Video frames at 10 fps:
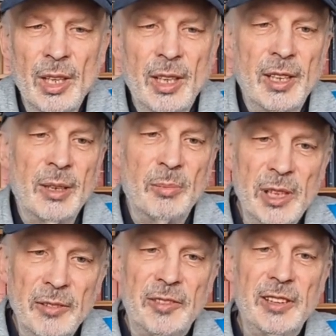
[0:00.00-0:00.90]
Mir
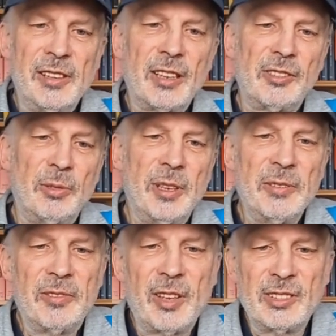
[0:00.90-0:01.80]
fiel dazu
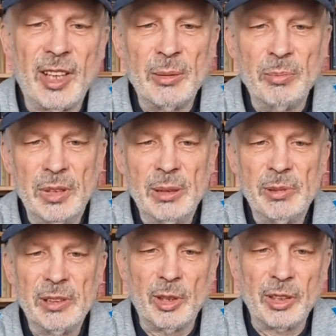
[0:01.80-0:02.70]
jedenfalls ein
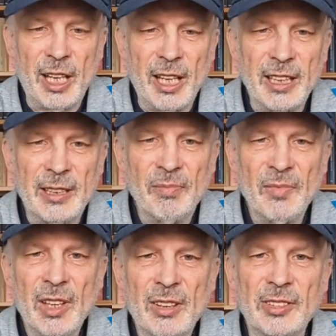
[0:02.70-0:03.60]
Bibelwort ein,
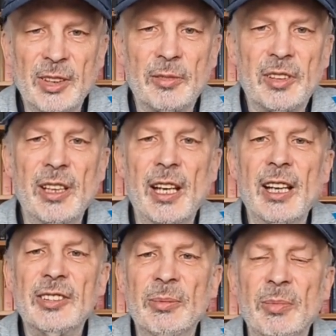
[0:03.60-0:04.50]
das auf den
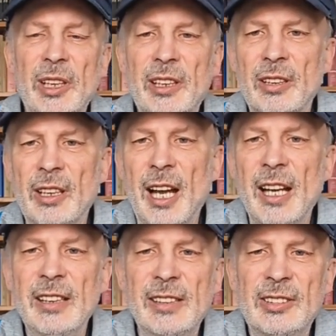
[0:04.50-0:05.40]
ersten Blick gar
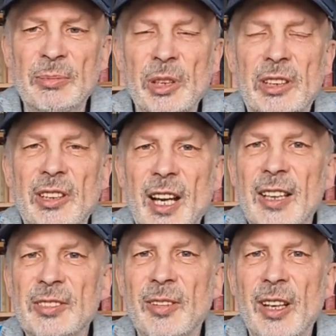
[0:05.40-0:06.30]
nichts mit
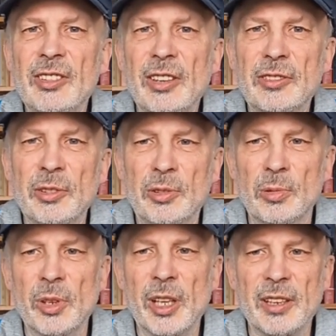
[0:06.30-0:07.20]
Glasfaser zu
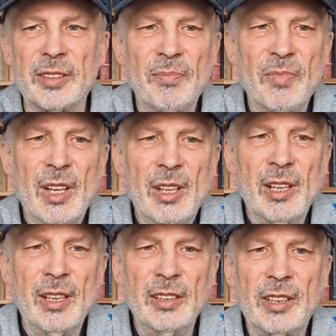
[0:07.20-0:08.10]
tun hat.
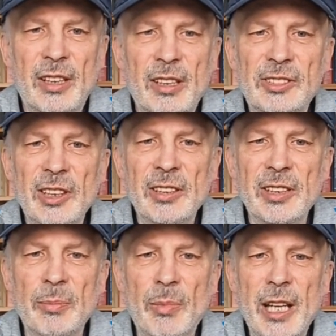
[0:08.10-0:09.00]
In der christlichen
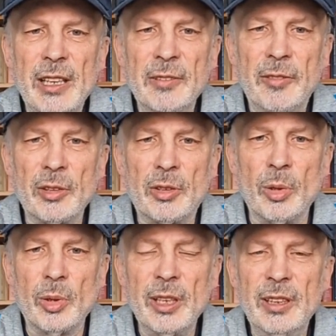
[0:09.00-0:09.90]
Gemeinde von
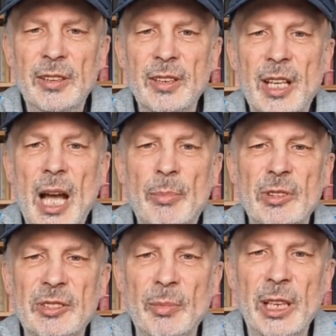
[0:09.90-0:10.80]
Korinth gab
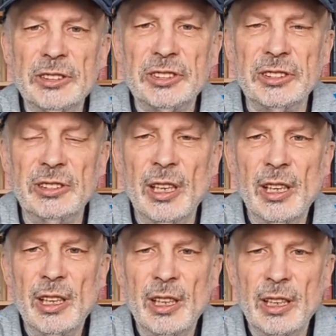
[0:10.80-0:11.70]
es Menschen,
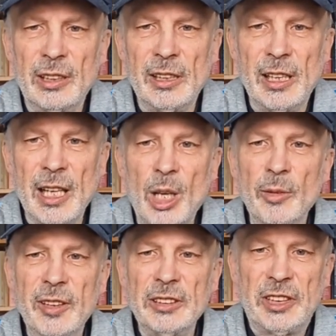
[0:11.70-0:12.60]
die die
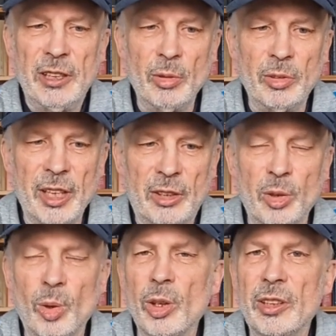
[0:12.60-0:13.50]
Auferstehung der
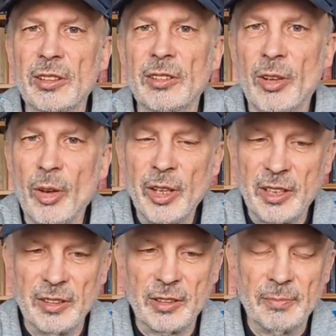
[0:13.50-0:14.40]
Toten
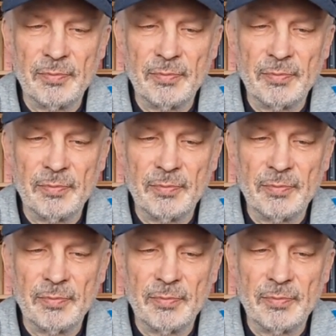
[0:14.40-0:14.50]
leugneten.